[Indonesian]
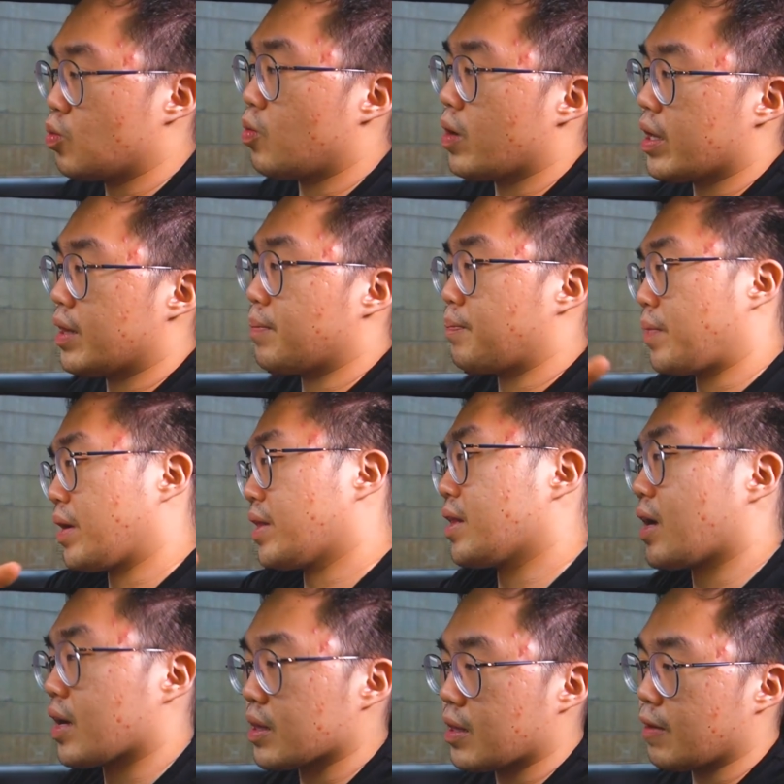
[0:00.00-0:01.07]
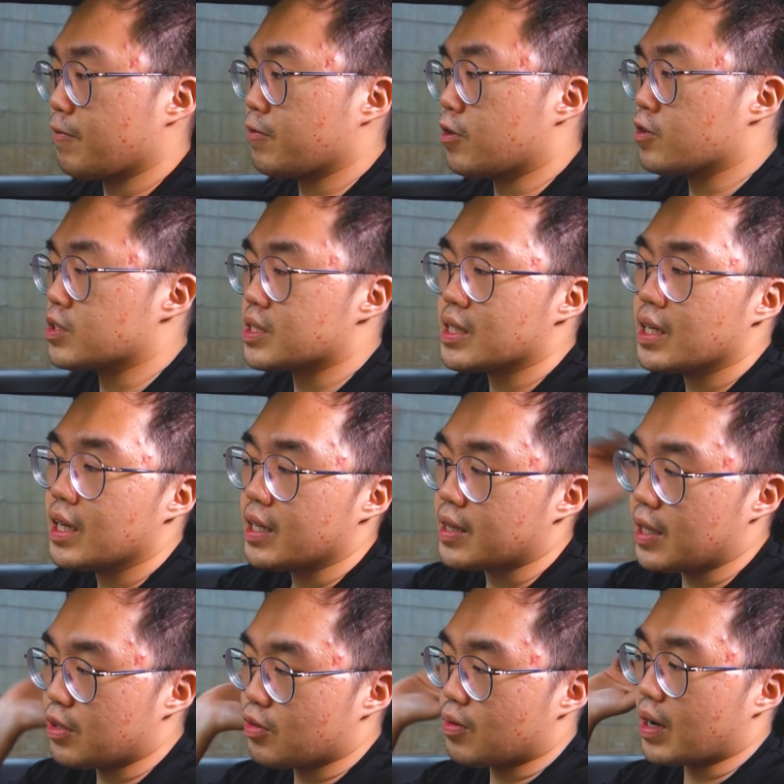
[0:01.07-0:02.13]
two way depan aktif terus
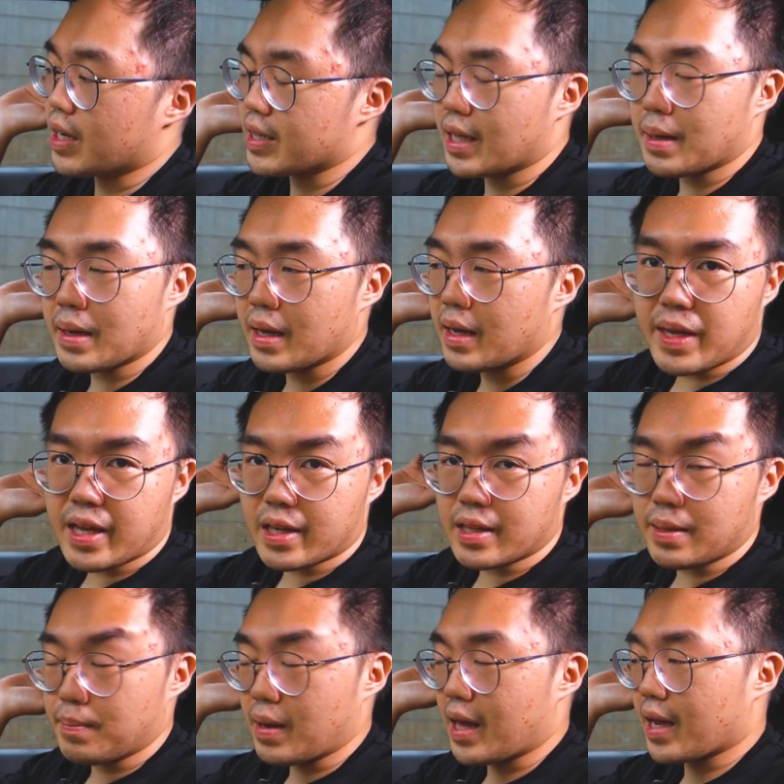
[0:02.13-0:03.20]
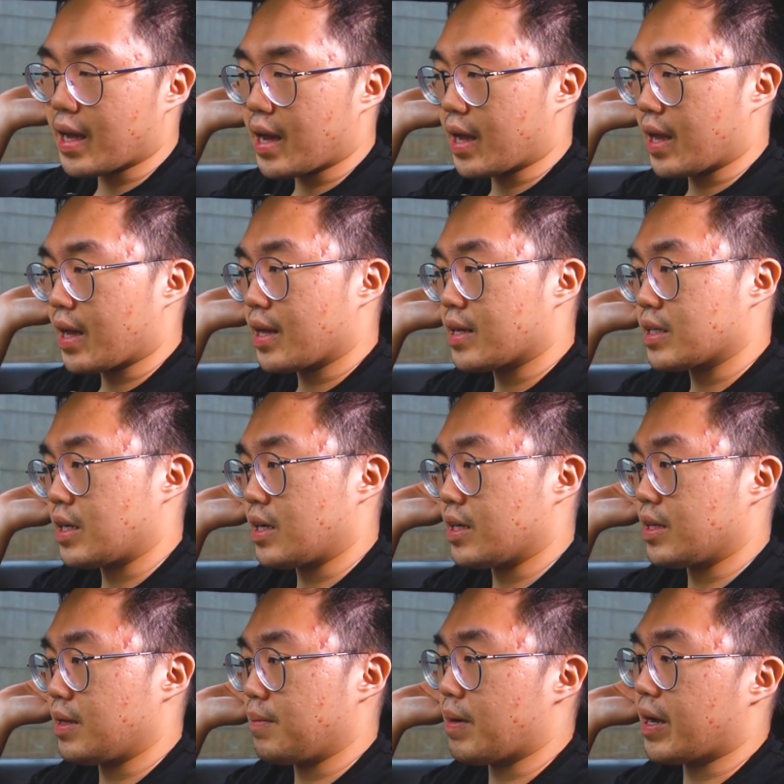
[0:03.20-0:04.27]
dia juga ada speaker di belakang ya
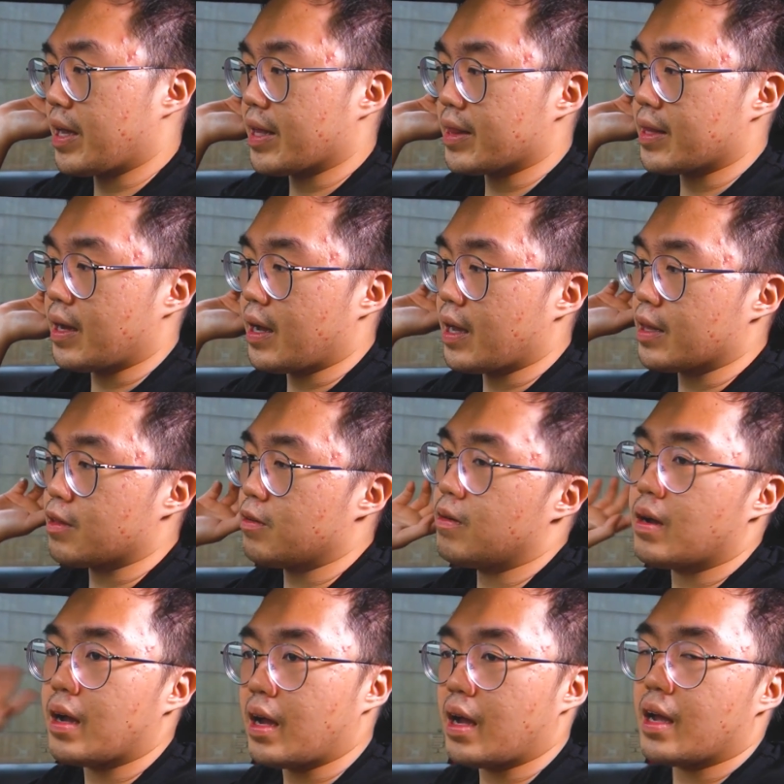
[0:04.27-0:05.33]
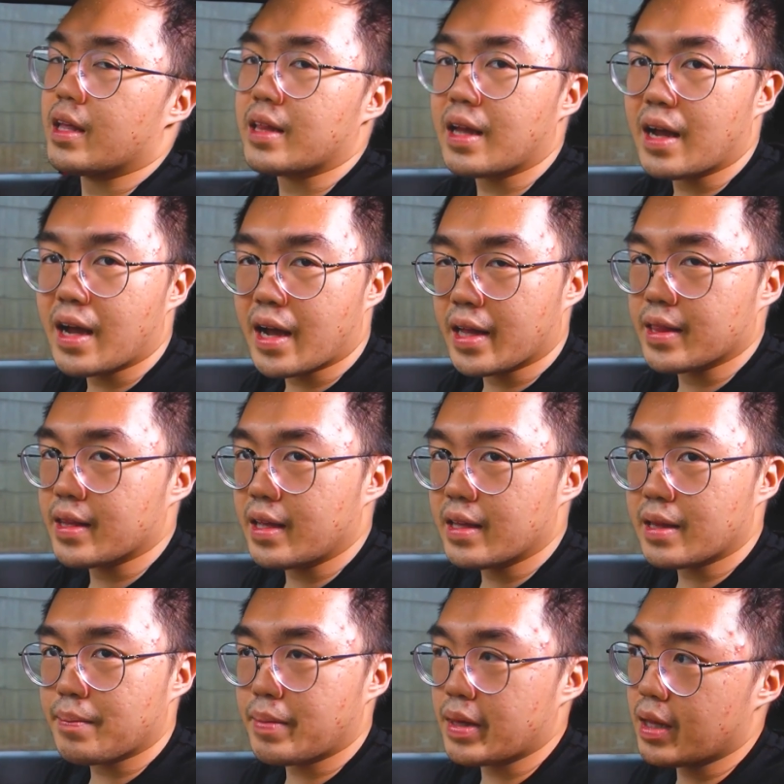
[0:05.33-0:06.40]
eh, di bagian tengah itu kita nggak ganti
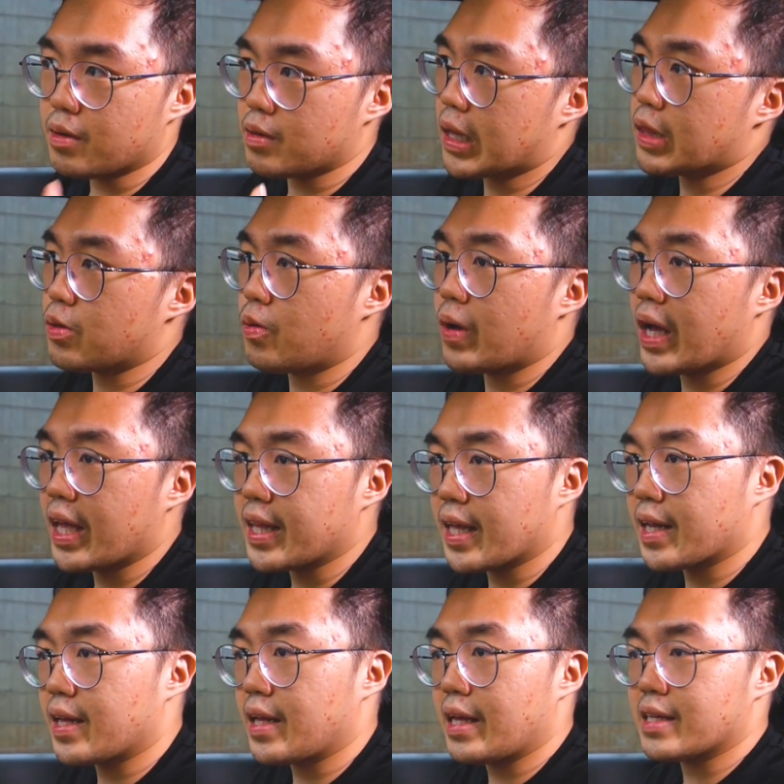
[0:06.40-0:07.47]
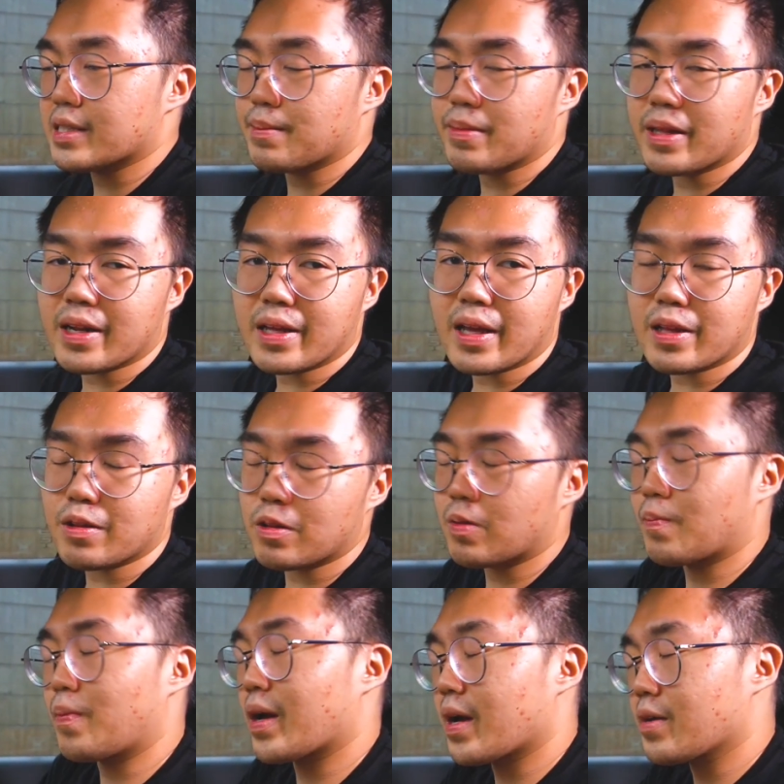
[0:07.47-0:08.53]
tapi dia udah two way jadi sebenarnya yang
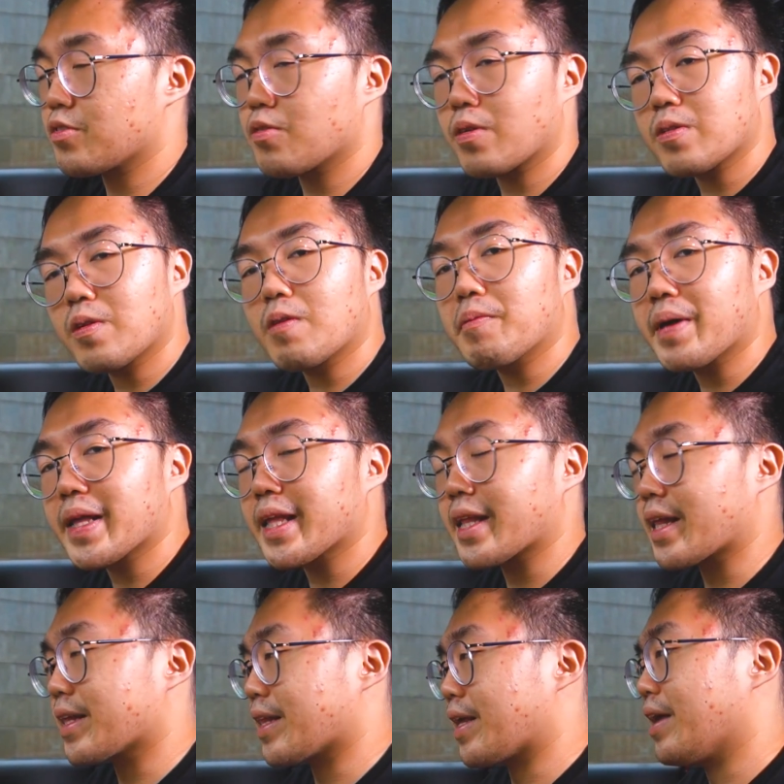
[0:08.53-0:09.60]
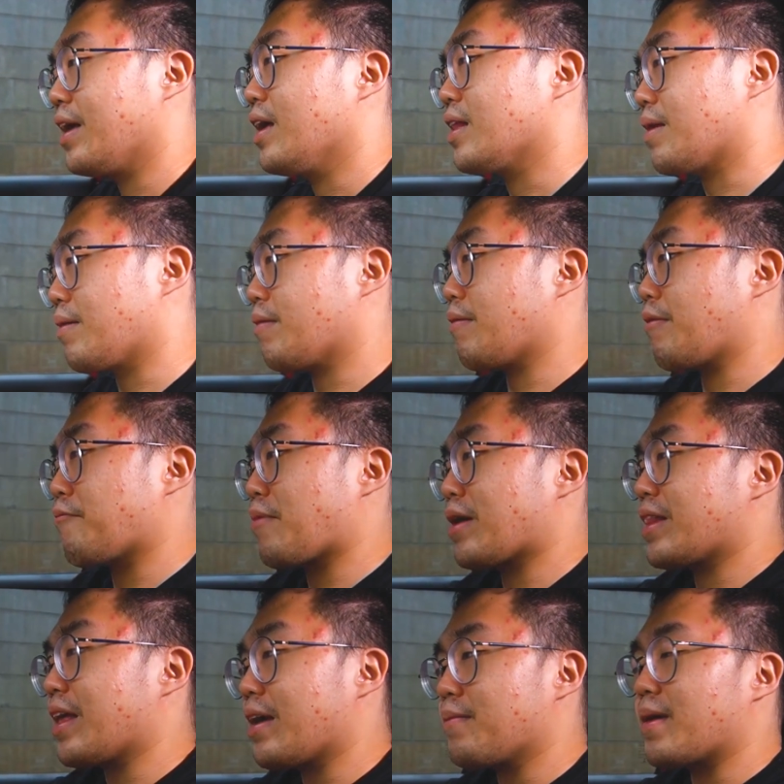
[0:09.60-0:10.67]
duduk belakang juga udah lumayan enak nih tapi
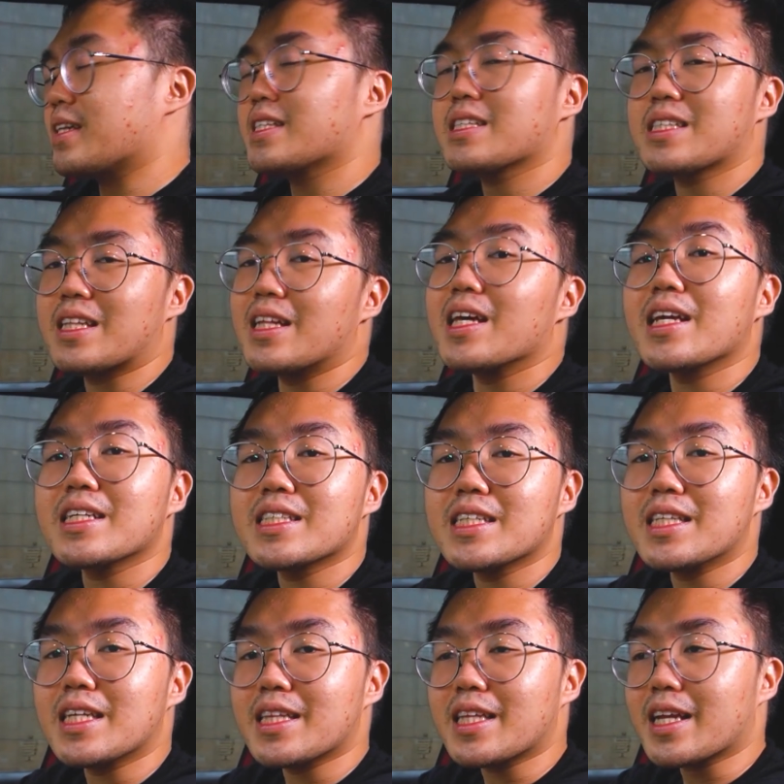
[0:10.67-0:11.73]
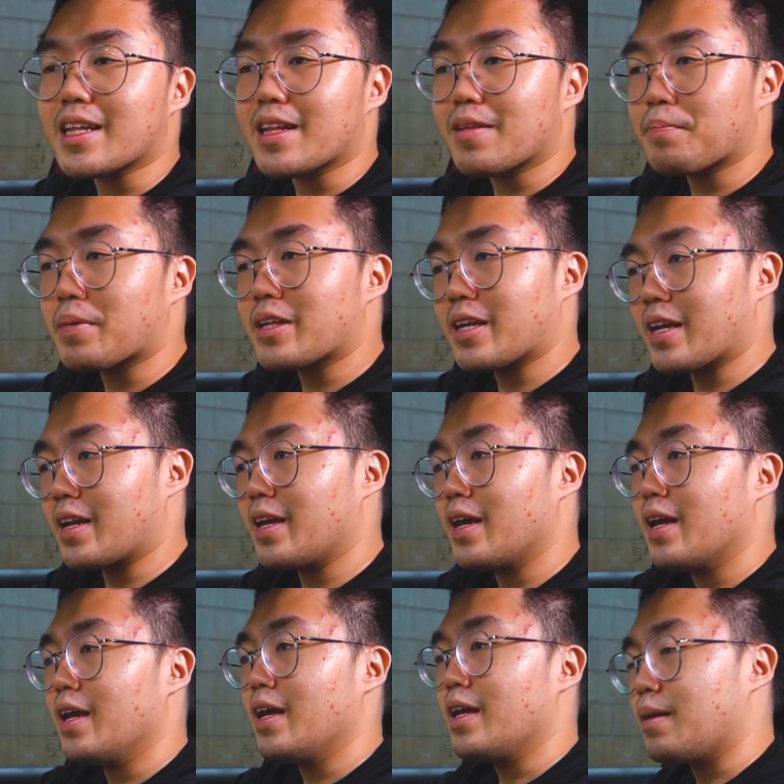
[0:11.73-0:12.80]
memang dia biasa sendiri sih nyetir di depan jadi
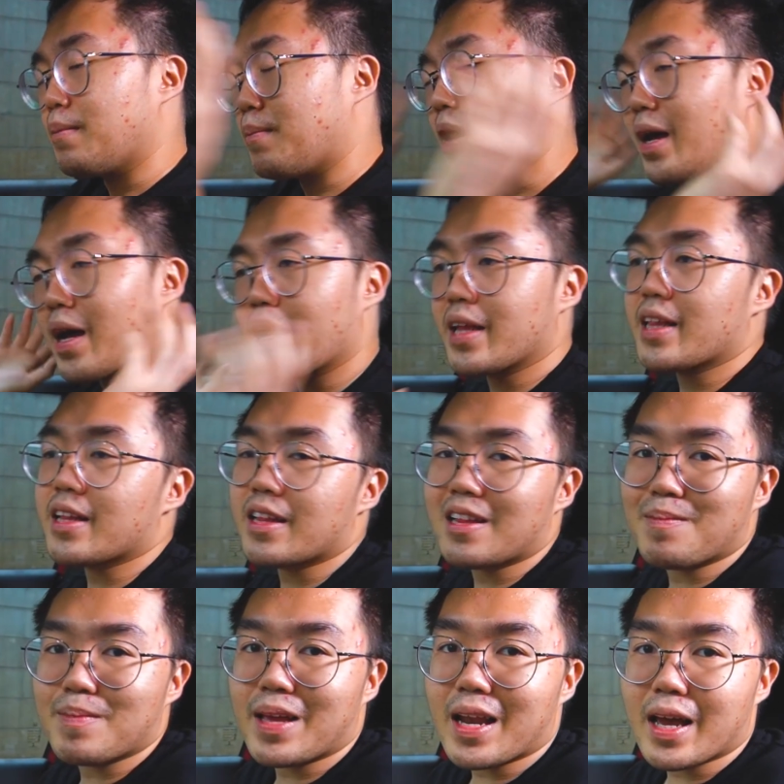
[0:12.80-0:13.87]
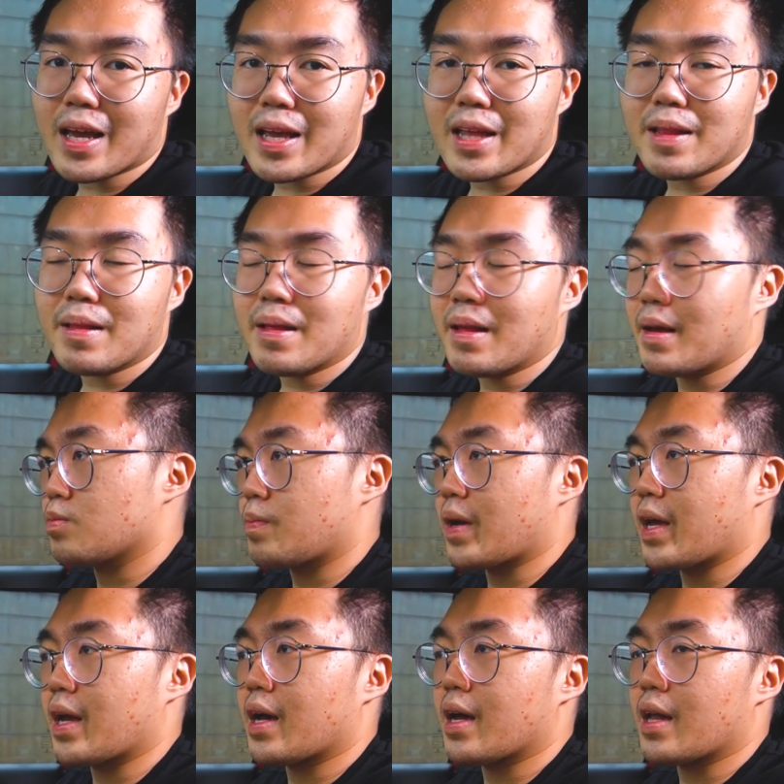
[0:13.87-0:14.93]
belakang kita tetap nyalain
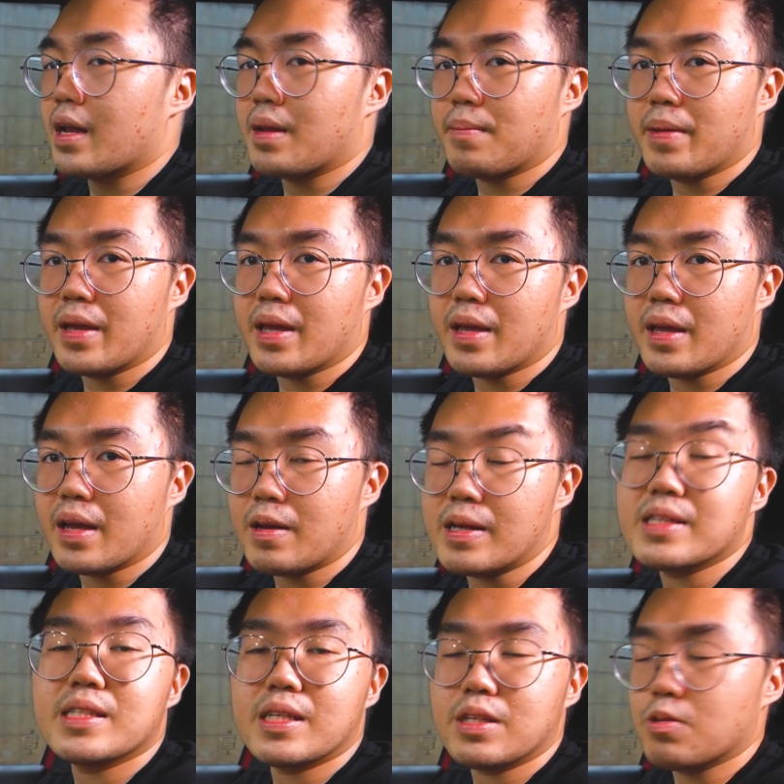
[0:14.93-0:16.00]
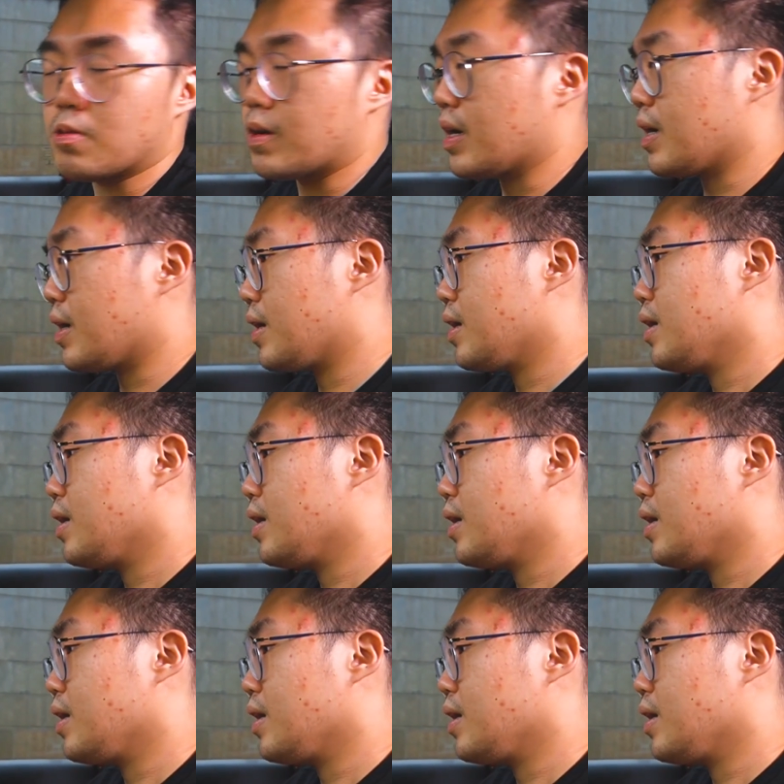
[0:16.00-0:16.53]
supaya lebih ngisi juga